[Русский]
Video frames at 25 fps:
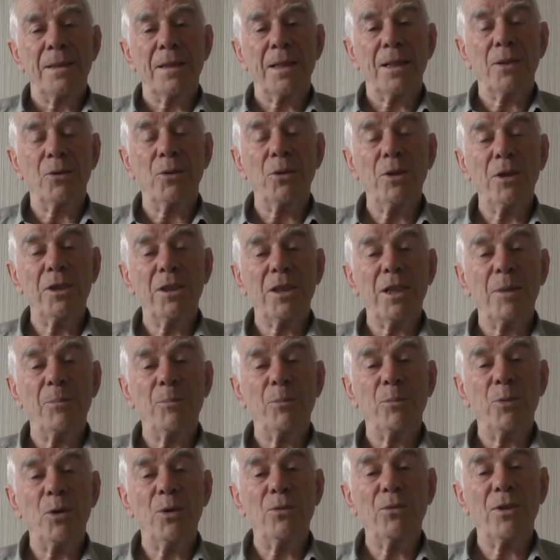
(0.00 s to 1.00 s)
Какой-то
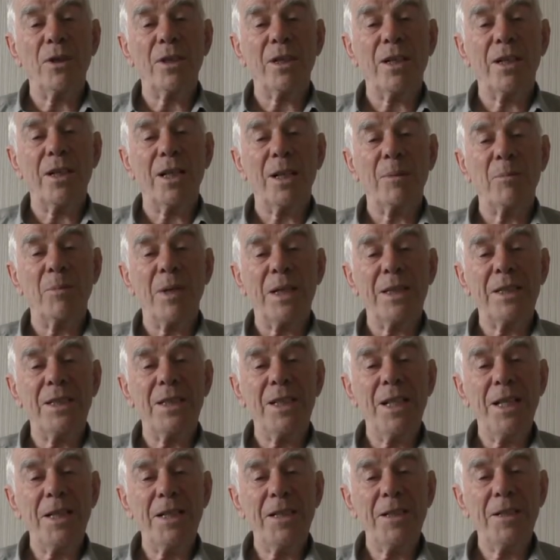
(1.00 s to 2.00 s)

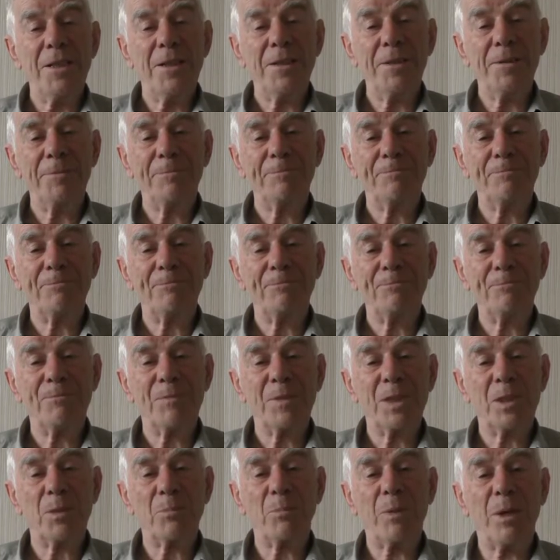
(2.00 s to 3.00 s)
повар-грамотей
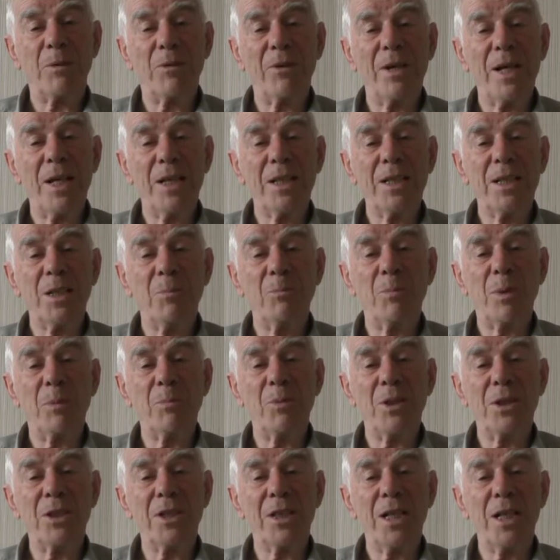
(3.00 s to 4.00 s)
с поварни
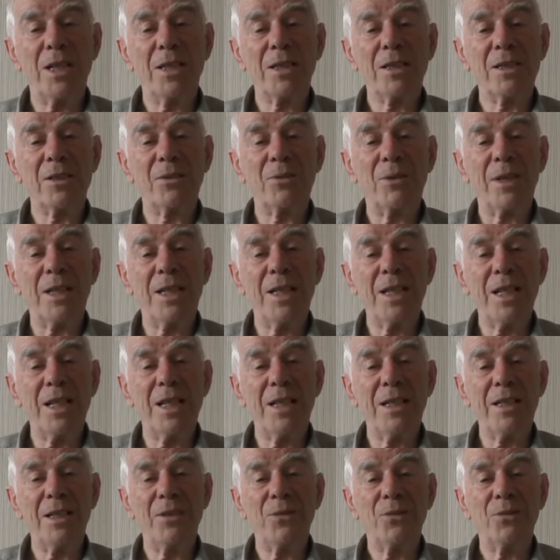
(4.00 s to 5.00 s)
побежал
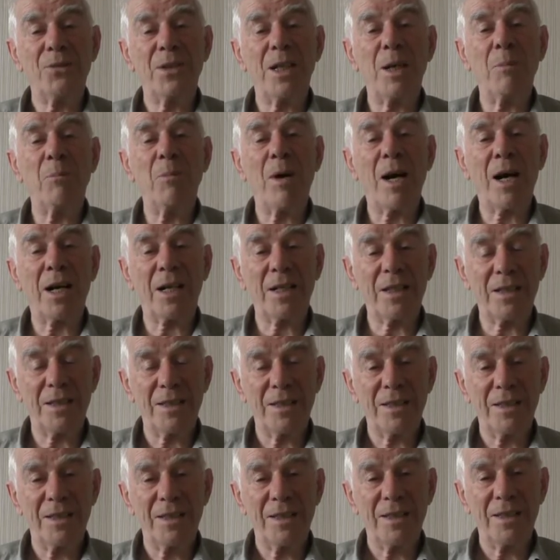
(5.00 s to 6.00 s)
своей в кабак.
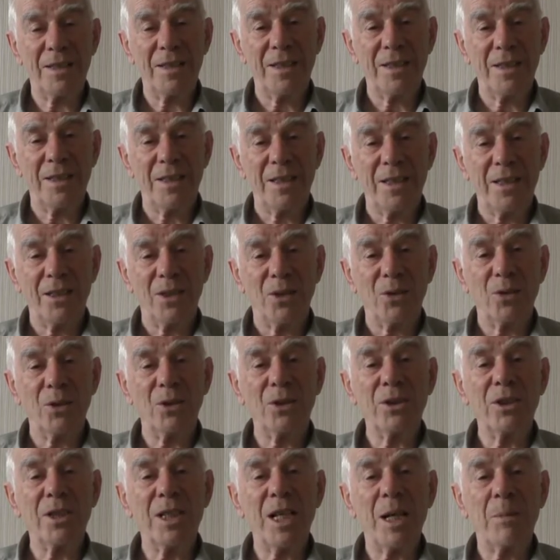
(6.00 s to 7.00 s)

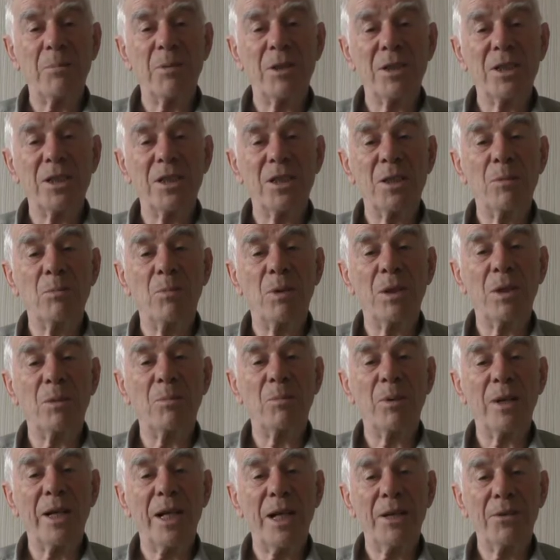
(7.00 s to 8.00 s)
Он набожных был
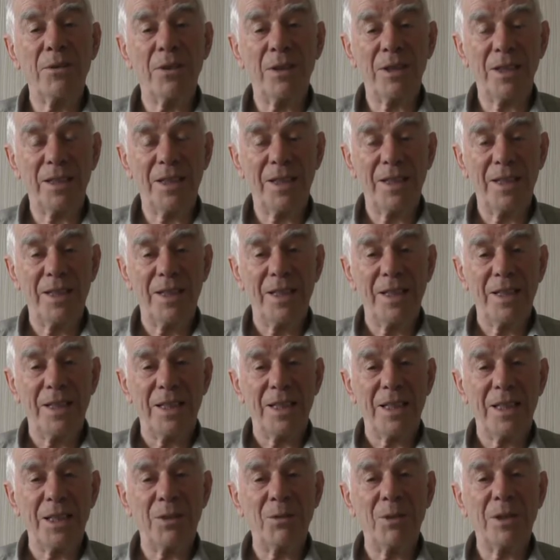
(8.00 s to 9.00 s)
правил,
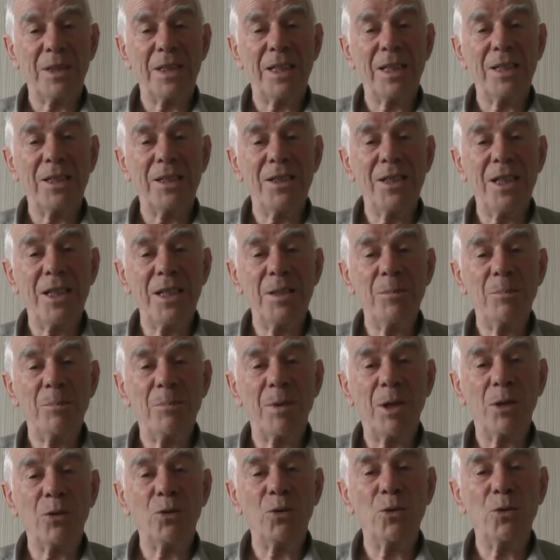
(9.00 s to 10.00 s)
и в этот день
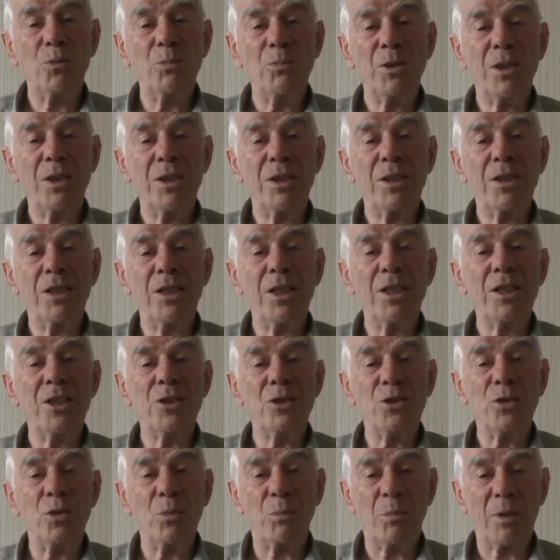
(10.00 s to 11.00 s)
по куме
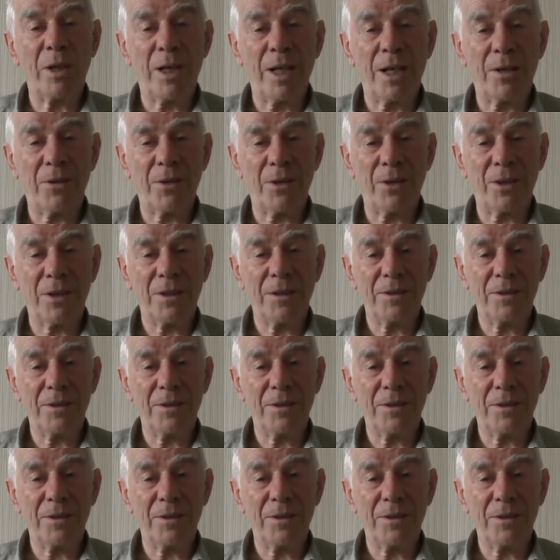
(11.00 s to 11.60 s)
тризну правил.